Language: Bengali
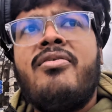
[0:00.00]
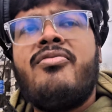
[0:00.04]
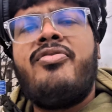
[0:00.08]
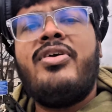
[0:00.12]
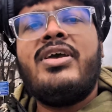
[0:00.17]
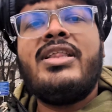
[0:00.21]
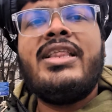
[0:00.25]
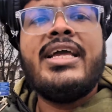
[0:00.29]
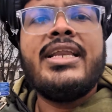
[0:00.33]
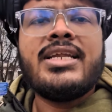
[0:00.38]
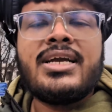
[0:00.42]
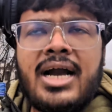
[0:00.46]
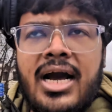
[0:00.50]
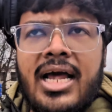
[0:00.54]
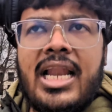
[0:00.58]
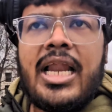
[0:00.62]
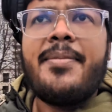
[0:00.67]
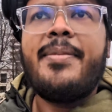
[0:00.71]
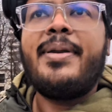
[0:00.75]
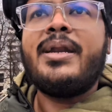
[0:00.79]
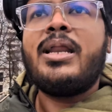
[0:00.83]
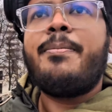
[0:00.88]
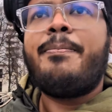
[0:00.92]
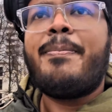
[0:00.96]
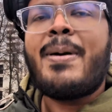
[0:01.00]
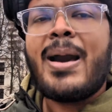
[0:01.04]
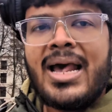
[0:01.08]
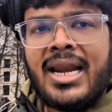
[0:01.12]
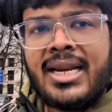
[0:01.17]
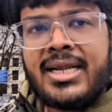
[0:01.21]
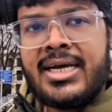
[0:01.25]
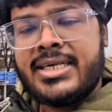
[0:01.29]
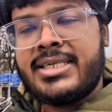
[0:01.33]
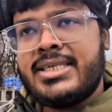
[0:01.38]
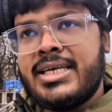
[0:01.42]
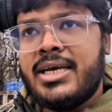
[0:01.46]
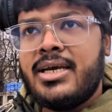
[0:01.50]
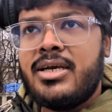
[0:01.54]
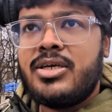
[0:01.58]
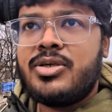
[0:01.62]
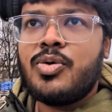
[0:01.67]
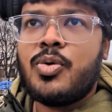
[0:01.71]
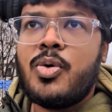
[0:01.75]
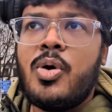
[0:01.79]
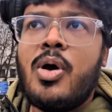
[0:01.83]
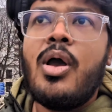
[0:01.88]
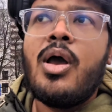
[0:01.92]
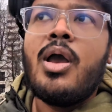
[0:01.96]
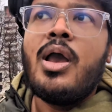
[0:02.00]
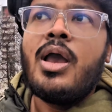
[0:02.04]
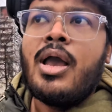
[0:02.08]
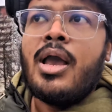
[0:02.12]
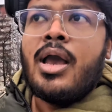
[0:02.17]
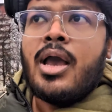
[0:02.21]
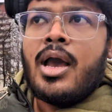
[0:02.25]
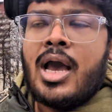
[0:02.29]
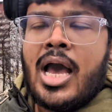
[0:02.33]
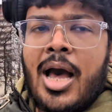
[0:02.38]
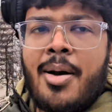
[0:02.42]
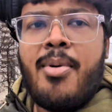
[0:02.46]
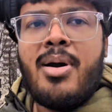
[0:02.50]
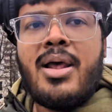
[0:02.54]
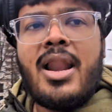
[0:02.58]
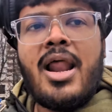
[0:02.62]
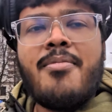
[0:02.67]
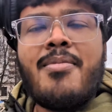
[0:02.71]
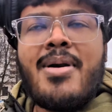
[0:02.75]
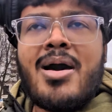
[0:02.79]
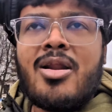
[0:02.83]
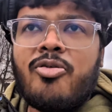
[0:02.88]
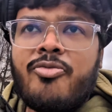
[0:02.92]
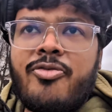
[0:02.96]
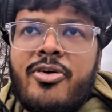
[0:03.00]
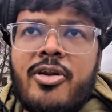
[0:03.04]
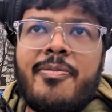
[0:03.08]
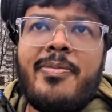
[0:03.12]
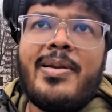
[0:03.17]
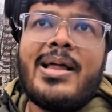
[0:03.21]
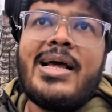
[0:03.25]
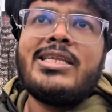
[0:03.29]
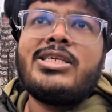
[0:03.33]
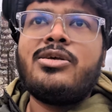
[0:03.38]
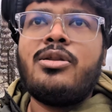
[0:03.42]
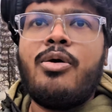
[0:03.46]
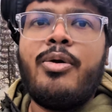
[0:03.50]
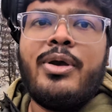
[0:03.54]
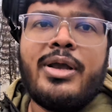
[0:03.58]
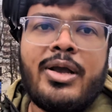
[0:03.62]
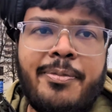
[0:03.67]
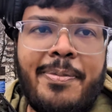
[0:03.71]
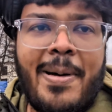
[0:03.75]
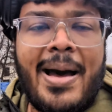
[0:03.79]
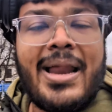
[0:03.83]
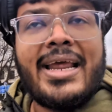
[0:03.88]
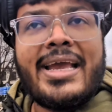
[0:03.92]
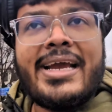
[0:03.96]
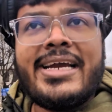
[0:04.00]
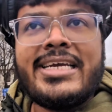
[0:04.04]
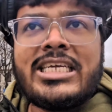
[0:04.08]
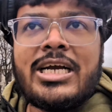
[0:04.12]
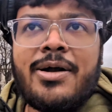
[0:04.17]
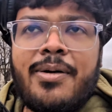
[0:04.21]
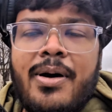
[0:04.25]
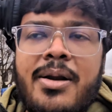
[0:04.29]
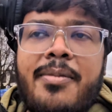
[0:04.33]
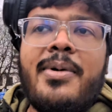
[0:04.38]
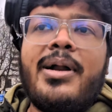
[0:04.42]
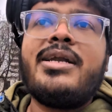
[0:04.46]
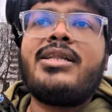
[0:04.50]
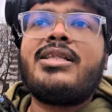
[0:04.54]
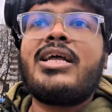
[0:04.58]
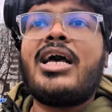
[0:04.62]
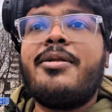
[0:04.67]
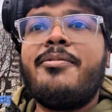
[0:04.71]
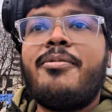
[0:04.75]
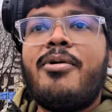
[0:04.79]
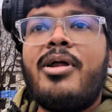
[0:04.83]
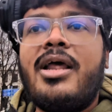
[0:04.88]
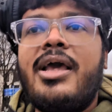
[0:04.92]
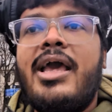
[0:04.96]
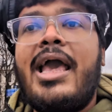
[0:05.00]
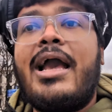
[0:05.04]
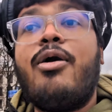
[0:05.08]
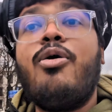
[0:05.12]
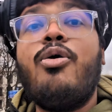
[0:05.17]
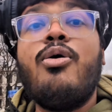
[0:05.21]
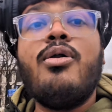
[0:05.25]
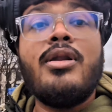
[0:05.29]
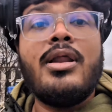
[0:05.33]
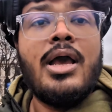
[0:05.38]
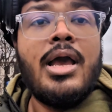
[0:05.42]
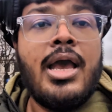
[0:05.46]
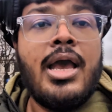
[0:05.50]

বেদেন খান নামে একটা পার্ক আছে সো আমার আর মারুফের প্ল্যান ছিল ওই পার্কেই যাওয়ার বাট তারপরে এখন